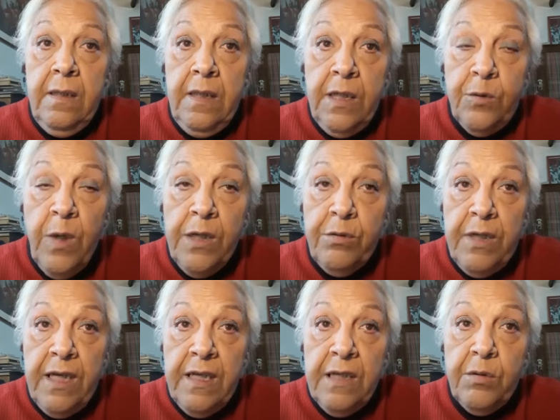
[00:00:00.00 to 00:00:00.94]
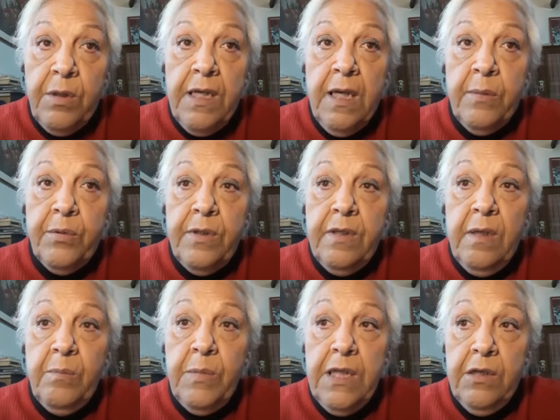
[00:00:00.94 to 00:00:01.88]
Edoardo era nato a Napoli
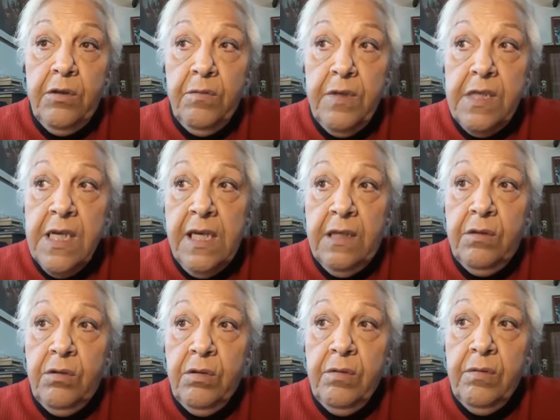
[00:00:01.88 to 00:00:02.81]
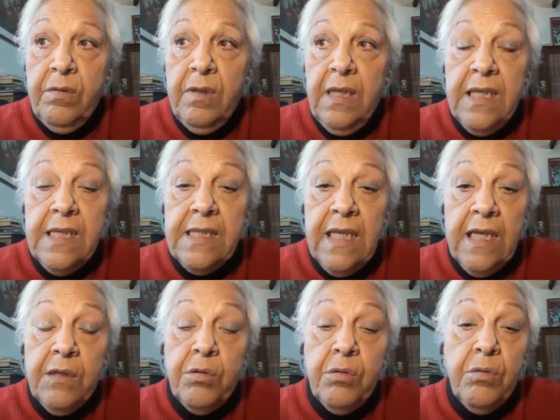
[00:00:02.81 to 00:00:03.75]
nel 1900 ed è
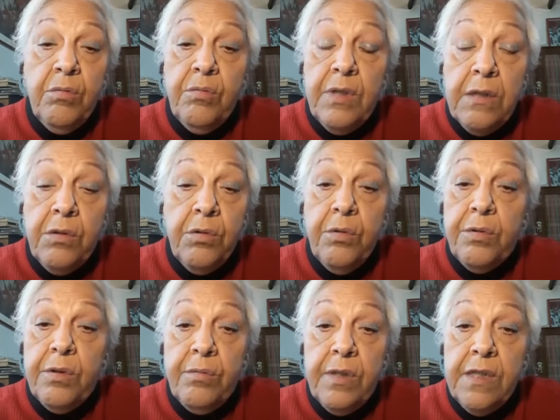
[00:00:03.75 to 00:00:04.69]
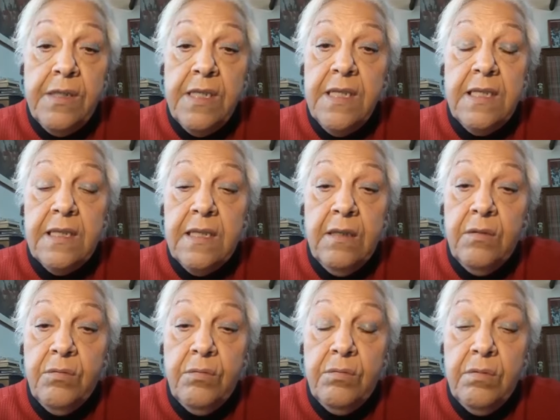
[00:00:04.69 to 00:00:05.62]
stato un attore, un regista,
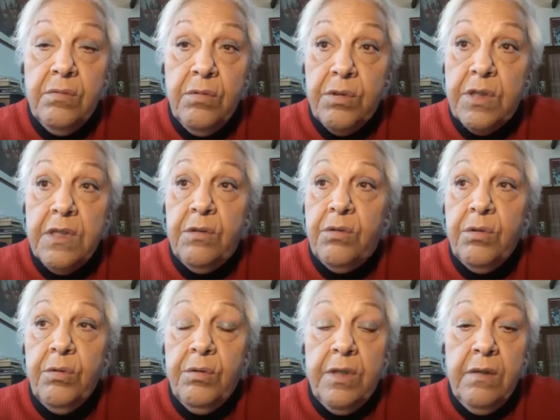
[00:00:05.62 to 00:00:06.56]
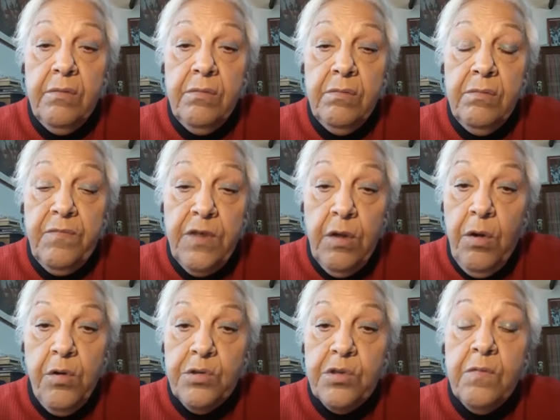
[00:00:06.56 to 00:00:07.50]
uno scrittore, un
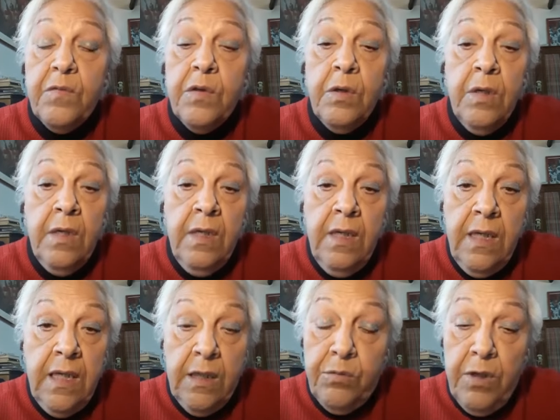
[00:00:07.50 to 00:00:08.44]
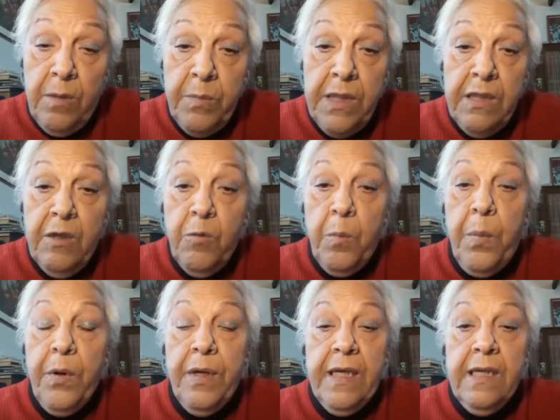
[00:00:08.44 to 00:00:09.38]
filosofo e naturalmente un
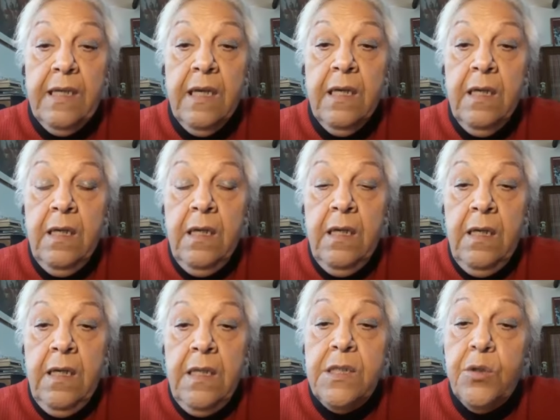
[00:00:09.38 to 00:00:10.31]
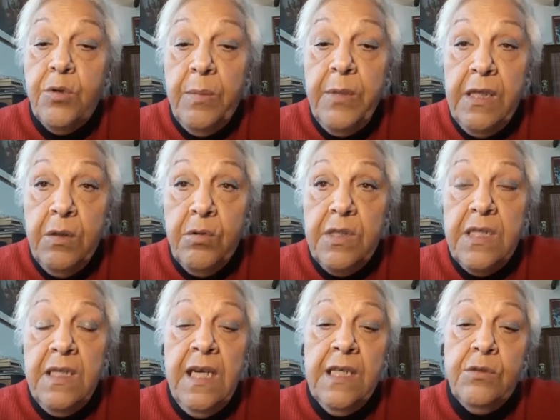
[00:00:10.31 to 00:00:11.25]
poeta, sicuramente
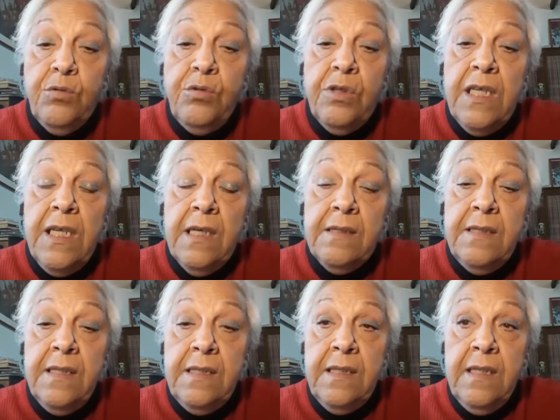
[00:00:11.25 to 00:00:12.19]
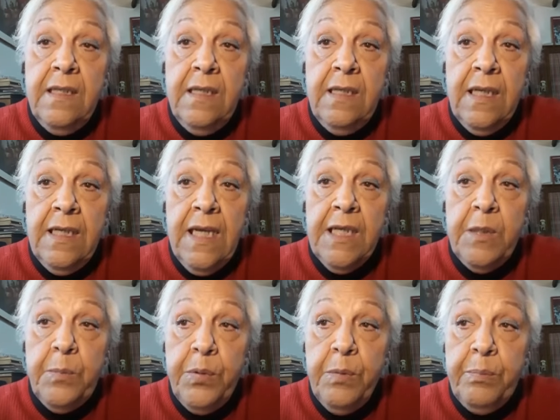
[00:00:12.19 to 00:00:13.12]
considerato uno degli artisti italiani
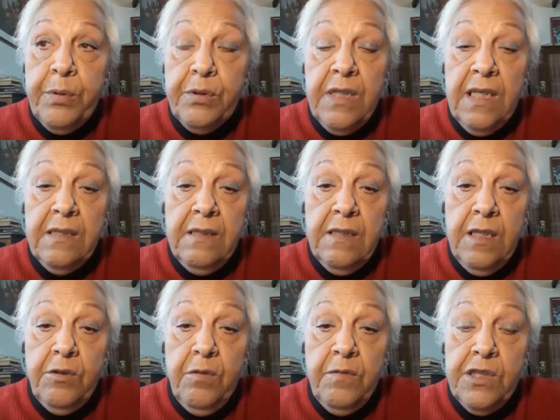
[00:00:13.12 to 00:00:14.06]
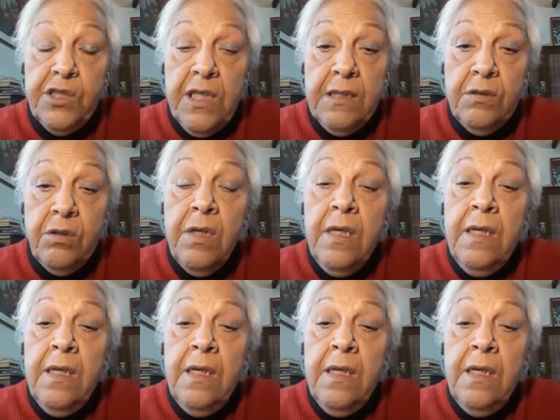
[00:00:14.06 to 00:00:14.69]
più importanti del Novecento,